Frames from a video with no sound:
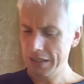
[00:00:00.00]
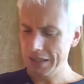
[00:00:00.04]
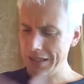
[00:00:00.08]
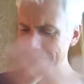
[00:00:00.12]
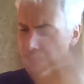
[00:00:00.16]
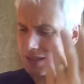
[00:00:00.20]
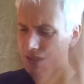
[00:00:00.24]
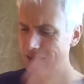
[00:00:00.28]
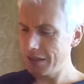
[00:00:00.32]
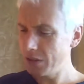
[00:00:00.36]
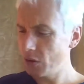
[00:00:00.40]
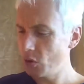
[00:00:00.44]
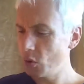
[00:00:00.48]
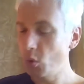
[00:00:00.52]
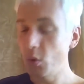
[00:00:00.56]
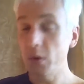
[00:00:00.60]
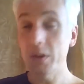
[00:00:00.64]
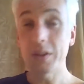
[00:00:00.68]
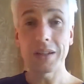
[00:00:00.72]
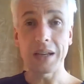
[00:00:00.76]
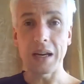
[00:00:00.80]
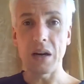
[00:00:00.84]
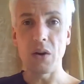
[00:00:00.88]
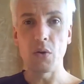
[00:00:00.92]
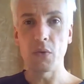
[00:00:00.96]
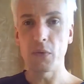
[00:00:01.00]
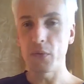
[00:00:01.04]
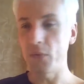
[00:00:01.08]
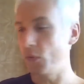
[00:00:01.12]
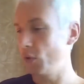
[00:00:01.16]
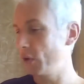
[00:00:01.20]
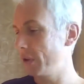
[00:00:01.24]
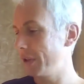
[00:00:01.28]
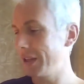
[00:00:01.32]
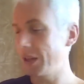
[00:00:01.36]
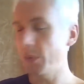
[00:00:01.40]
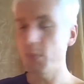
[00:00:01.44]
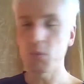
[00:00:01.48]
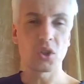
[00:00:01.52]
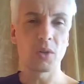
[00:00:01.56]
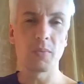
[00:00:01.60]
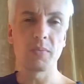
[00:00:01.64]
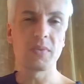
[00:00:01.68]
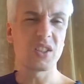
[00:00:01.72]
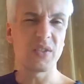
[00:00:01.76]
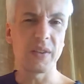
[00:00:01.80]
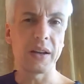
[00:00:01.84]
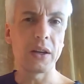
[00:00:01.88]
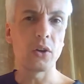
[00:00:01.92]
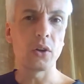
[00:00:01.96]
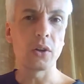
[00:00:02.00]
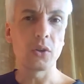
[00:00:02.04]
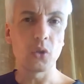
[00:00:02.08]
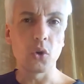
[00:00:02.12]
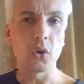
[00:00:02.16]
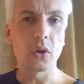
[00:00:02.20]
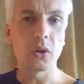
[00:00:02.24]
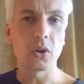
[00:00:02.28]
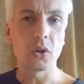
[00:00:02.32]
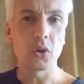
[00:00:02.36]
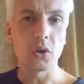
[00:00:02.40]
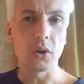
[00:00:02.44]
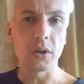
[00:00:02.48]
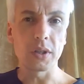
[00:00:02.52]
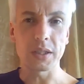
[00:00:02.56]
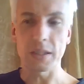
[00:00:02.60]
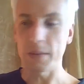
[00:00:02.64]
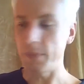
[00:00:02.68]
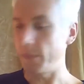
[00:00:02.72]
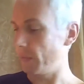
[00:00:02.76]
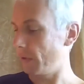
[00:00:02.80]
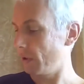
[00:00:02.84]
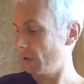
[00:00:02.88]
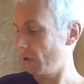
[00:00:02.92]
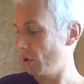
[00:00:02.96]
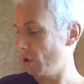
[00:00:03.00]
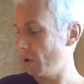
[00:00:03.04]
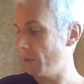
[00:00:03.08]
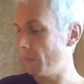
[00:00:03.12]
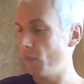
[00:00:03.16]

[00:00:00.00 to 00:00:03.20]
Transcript: Institut kaufen, würde das bestimmt 200 Euro kosten,